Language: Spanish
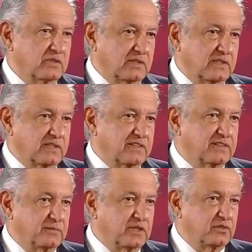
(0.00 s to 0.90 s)
el
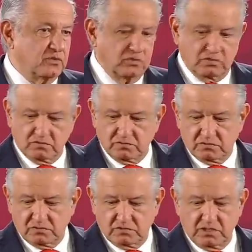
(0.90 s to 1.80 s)
crecimiento
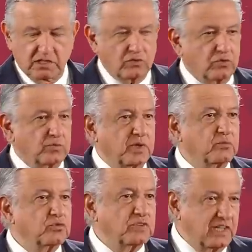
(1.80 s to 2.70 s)
de la economía
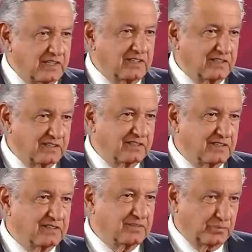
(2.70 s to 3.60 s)
mundial,
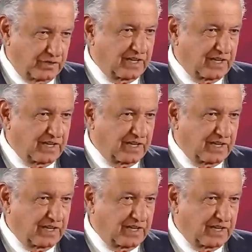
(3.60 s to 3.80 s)
por